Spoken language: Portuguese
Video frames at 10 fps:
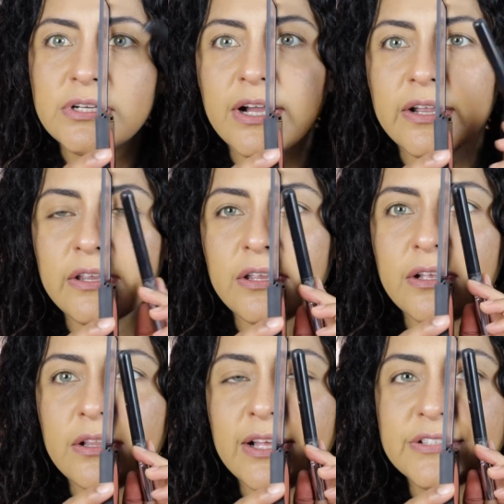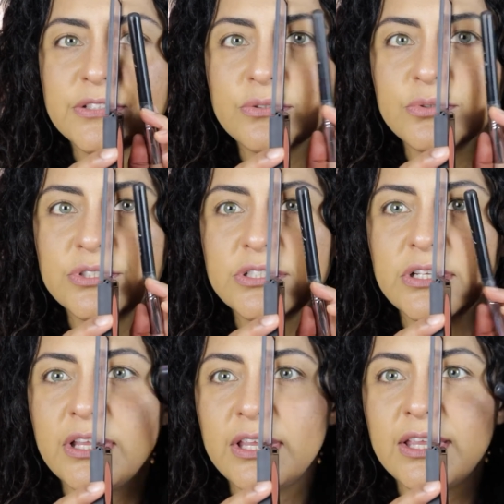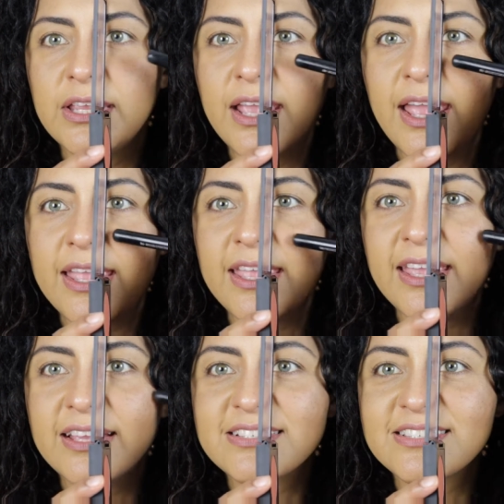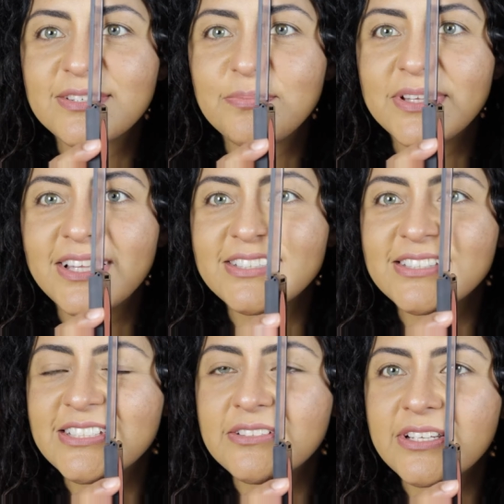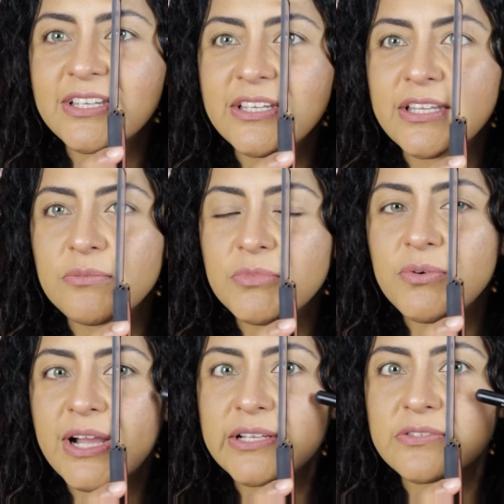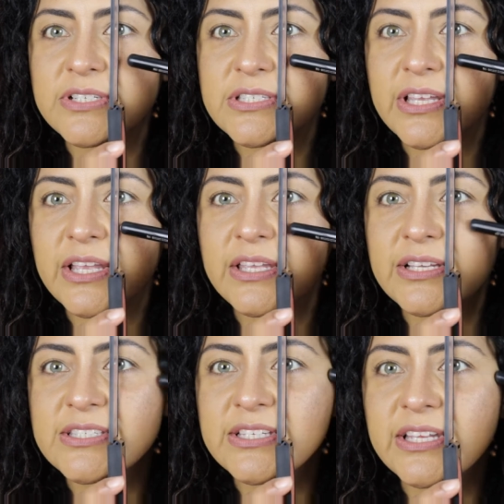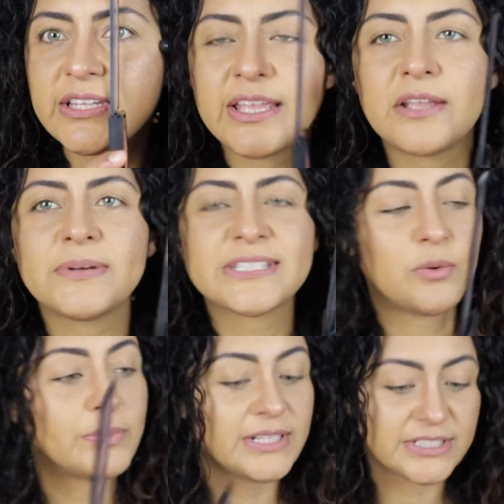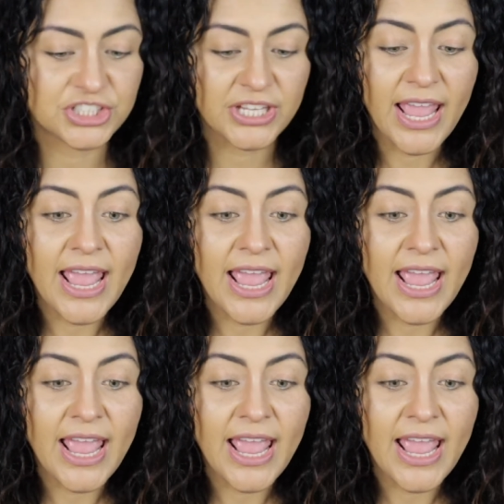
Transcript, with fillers: aqui, latitude e é esse pedacinho aqui, né, no meu caso vai ser aqui assim que tem que passar o blush.